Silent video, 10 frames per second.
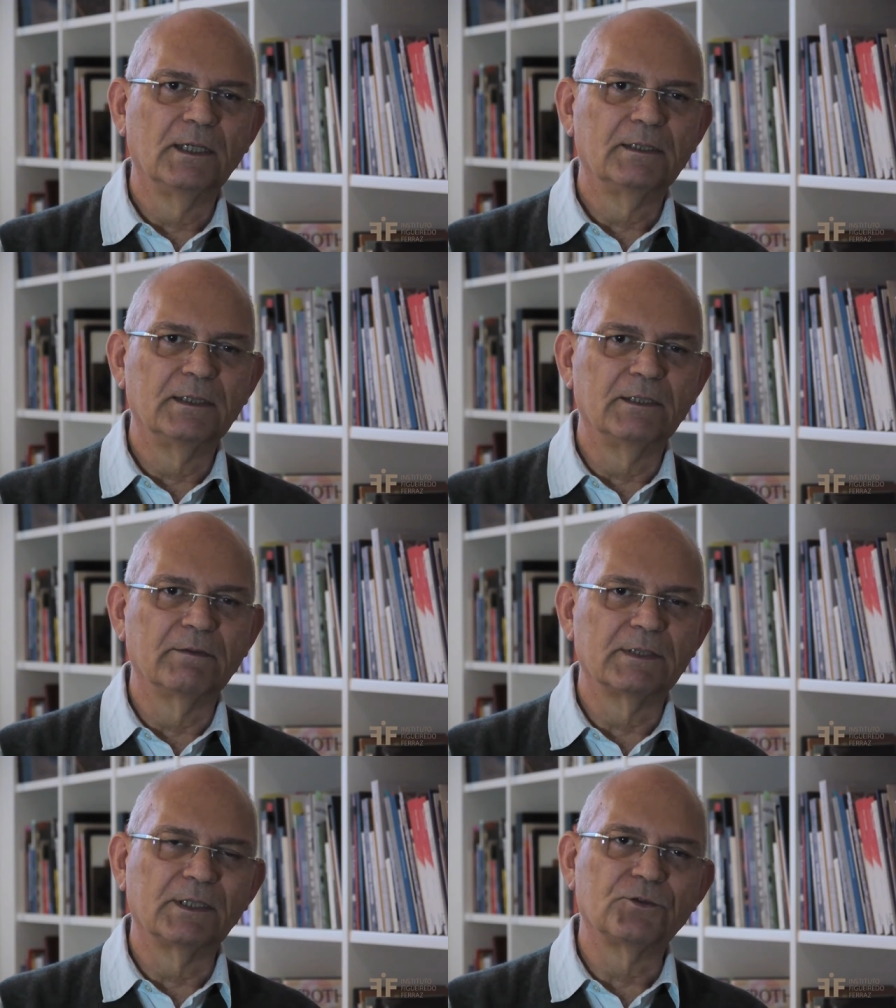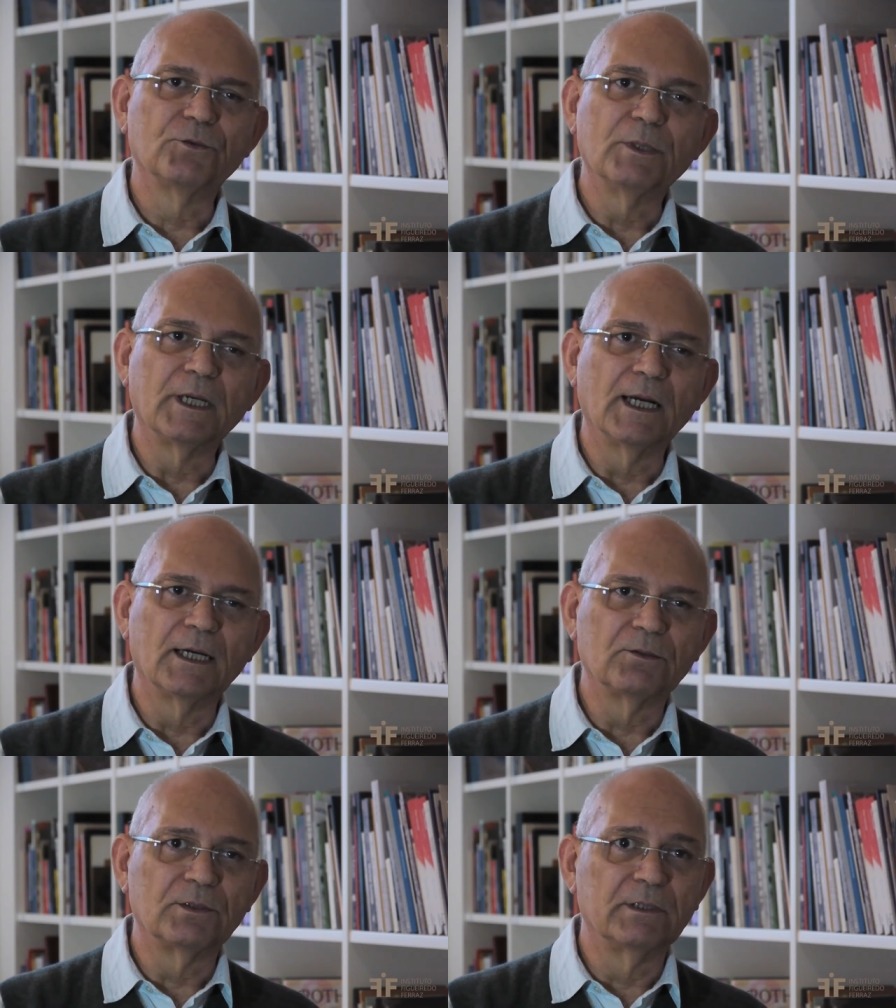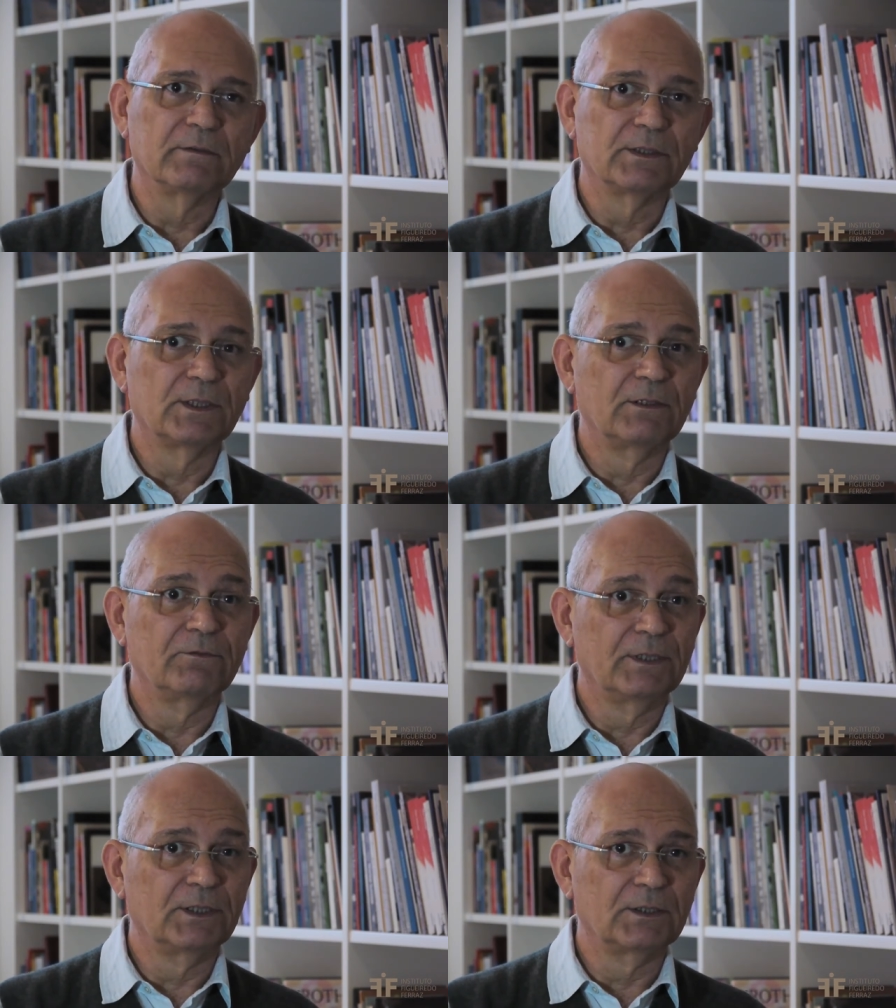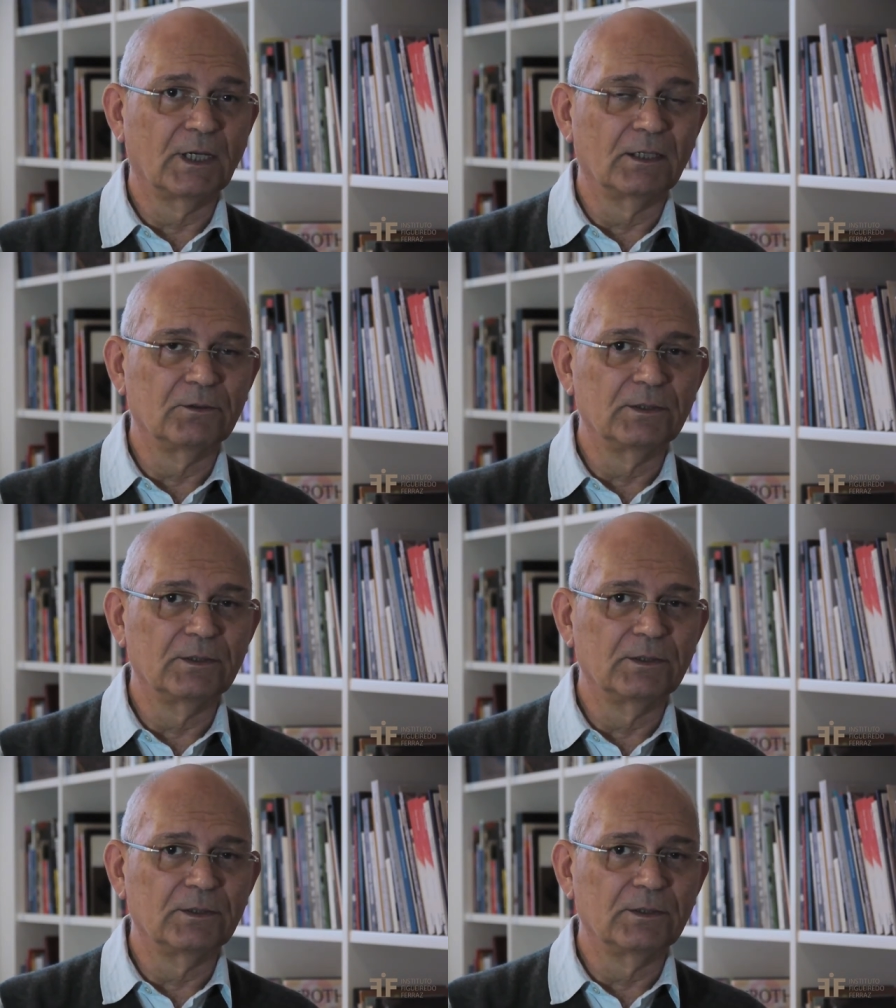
deva ser sublinhado, deva ser enfatizado.